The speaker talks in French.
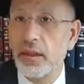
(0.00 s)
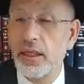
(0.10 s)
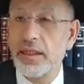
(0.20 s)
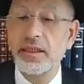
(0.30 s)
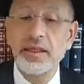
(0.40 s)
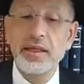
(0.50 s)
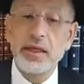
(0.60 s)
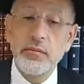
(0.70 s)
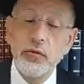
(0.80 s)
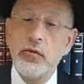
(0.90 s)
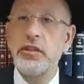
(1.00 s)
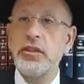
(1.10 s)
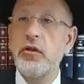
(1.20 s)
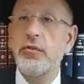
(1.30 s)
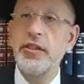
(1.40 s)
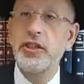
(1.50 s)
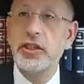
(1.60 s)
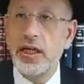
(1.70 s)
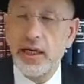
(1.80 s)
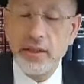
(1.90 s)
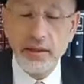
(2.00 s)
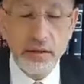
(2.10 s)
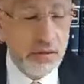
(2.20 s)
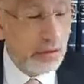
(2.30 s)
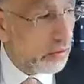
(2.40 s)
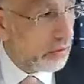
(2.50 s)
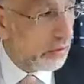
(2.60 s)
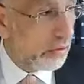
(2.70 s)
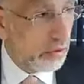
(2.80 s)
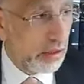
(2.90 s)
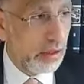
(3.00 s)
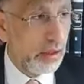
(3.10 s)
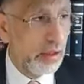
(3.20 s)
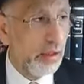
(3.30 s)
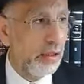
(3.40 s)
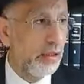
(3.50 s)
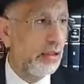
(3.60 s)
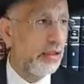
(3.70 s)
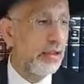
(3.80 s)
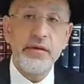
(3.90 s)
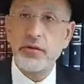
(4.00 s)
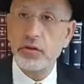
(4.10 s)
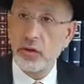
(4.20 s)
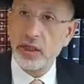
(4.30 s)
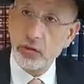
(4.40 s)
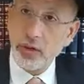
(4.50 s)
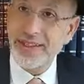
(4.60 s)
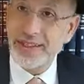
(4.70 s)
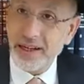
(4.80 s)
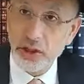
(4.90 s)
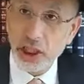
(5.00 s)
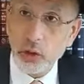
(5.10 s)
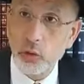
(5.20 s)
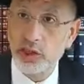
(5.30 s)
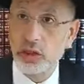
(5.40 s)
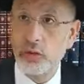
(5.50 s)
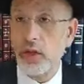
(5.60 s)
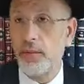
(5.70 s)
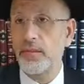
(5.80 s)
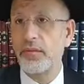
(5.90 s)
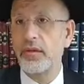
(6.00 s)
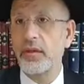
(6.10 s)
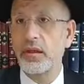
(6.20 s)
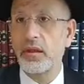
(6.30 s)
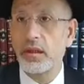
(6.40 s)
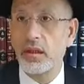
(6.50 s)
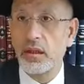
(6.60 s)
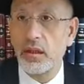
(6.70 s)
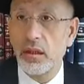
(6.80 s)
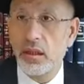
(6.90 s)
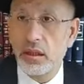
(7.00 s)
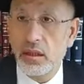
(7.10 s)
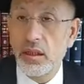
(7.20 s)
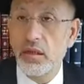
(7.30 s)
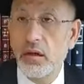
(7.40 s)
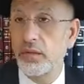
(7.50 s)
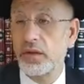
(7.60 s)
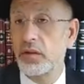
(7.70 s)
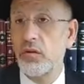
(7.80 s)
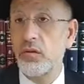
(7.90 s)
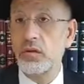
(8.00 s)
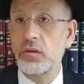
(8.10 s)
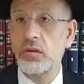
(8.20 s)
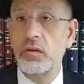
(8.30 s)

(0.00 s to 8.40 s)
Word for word: Et c'était Ramos, dit le Ben Ishraï, dans les livres de la Torah, les Khamisha Torah, qui, en fin de compte,